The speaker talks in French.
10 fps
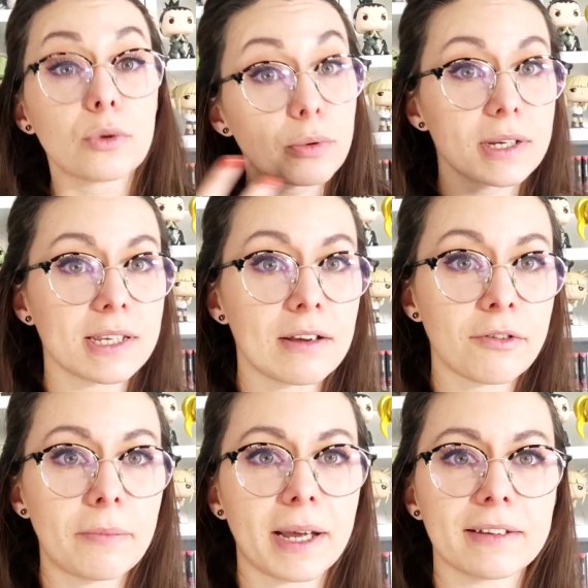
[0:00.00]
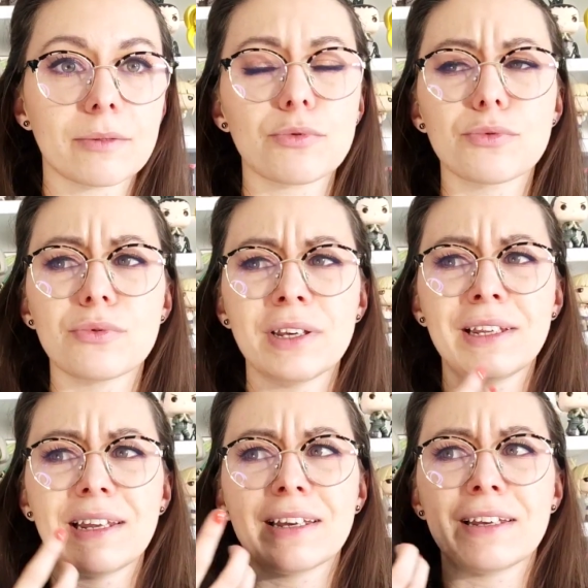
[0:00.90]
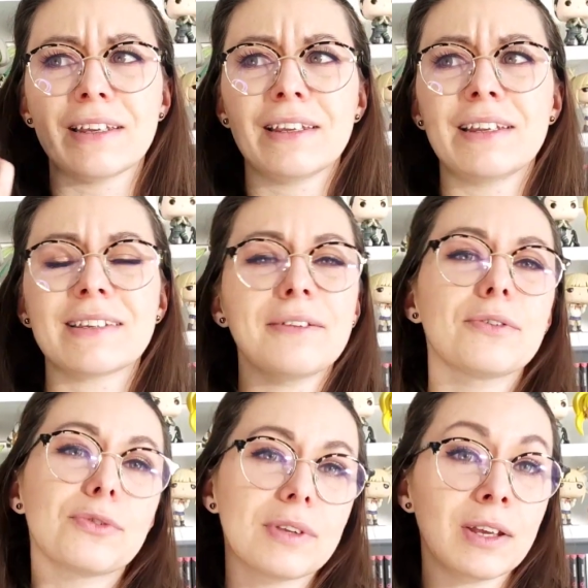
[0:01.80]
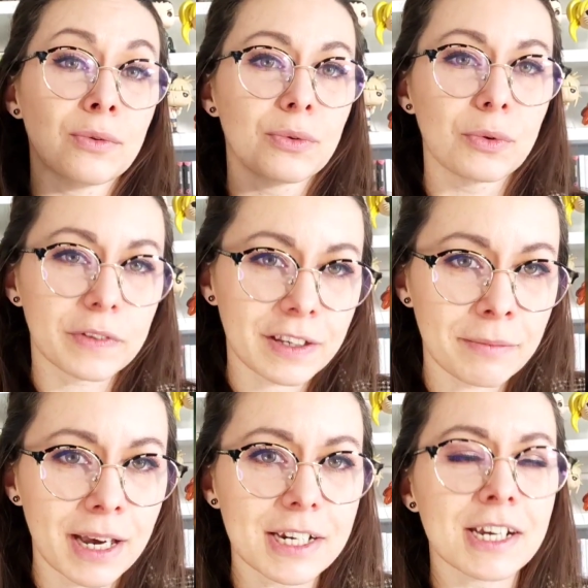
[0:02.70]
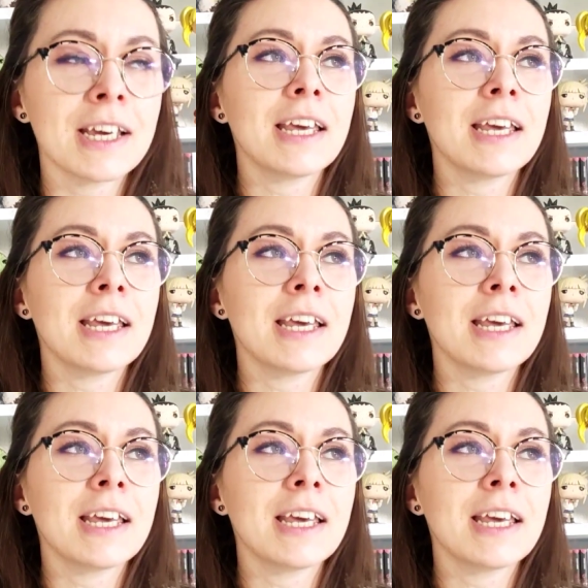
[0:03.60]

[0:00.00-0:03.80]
l'eau pour les éléphants par exemple, où il, est, il essaye de se donner une autre image.